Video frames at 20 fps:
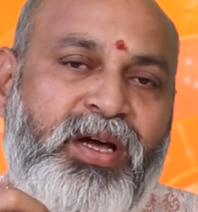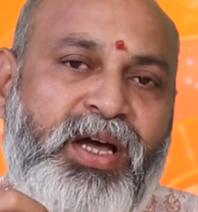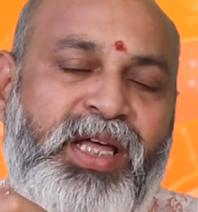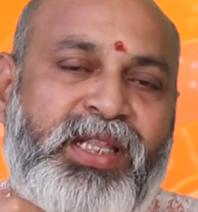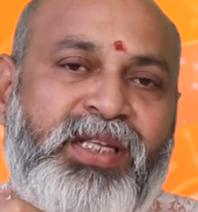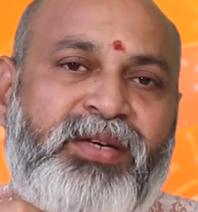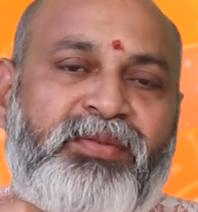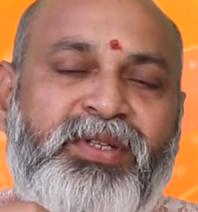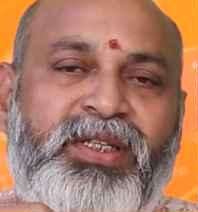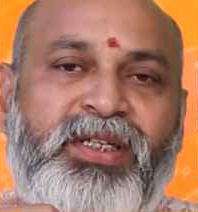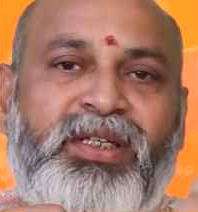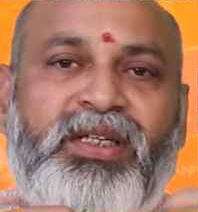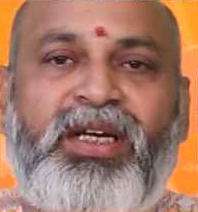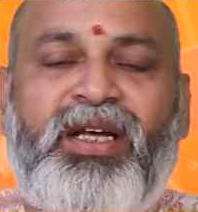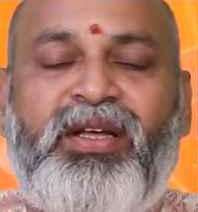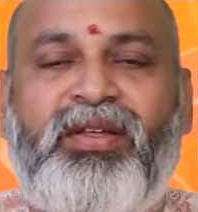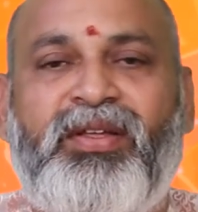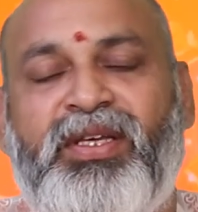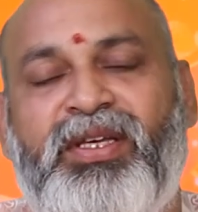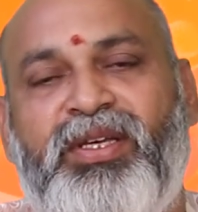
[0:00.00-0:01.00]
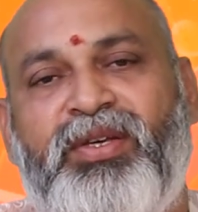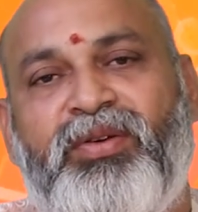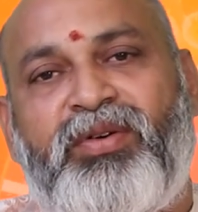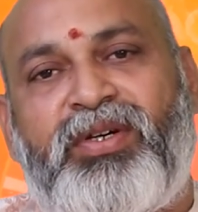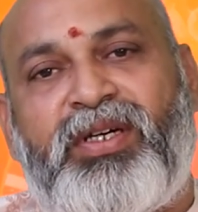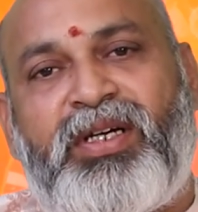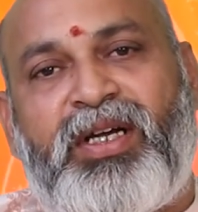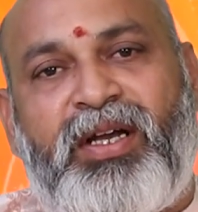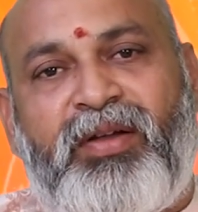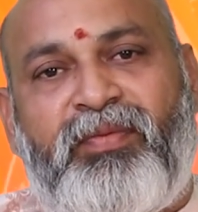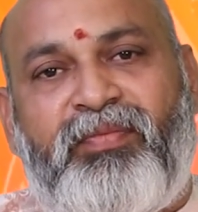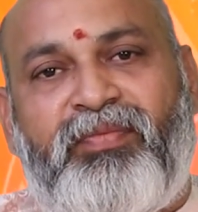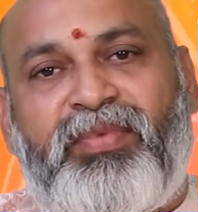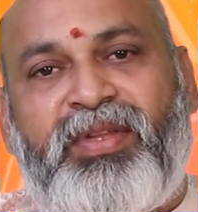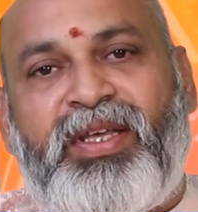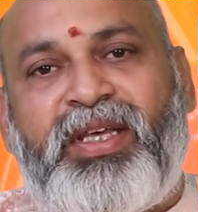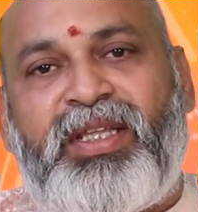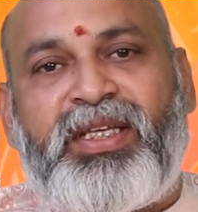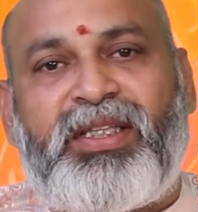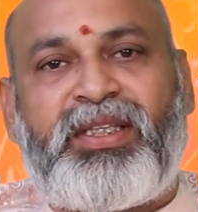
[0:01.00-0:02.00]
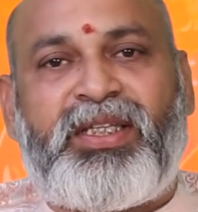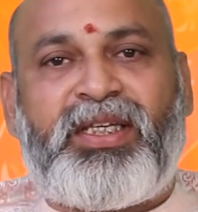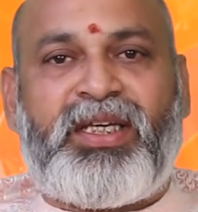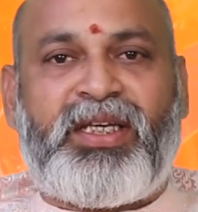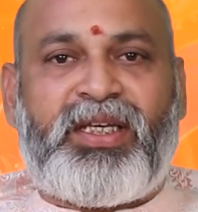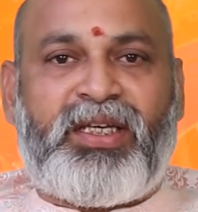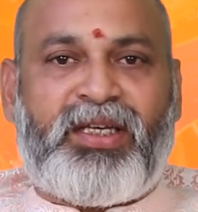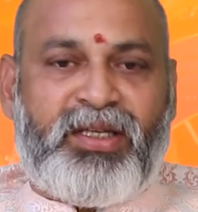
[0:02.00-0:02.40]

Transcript: అదేవిధంగా ఈ యొక్క ఏదైతే